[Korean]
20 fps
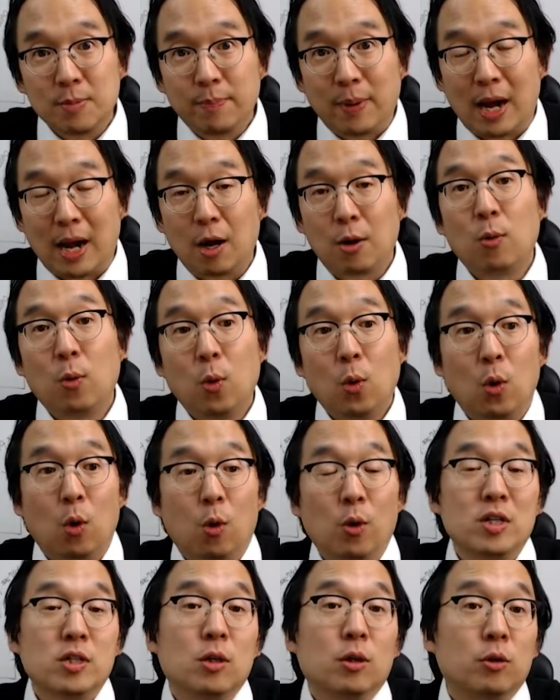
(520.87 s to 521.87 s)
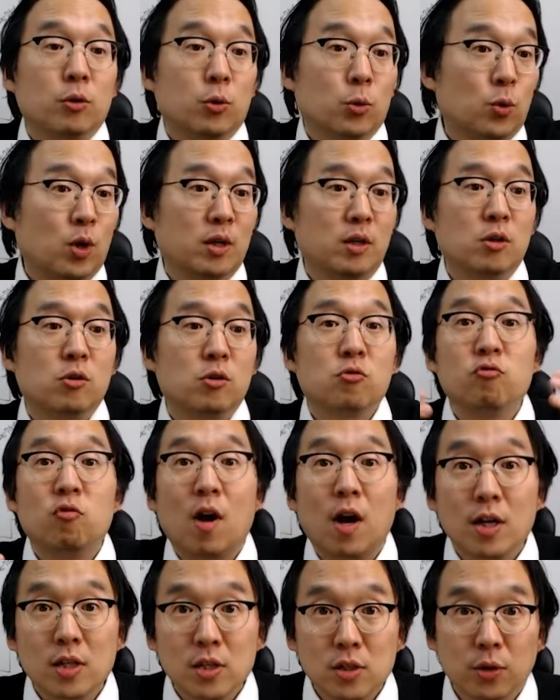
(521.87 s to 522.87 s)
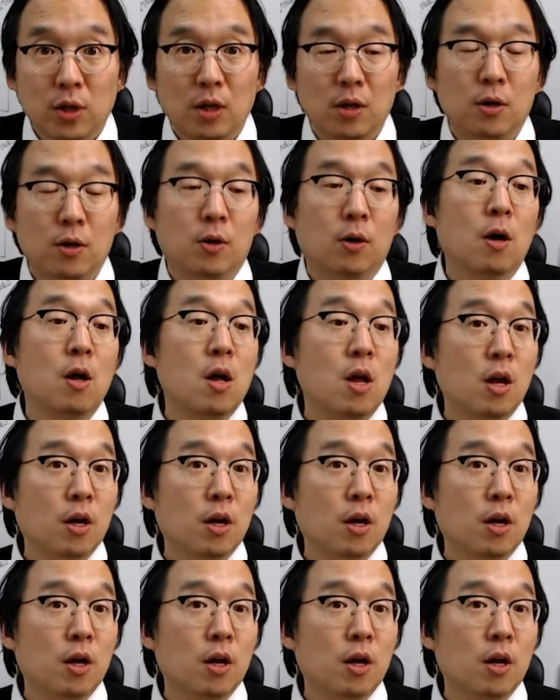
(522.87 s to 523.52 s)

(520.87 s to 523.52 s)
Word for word: 받고 거기서 요구하는 수학적인 거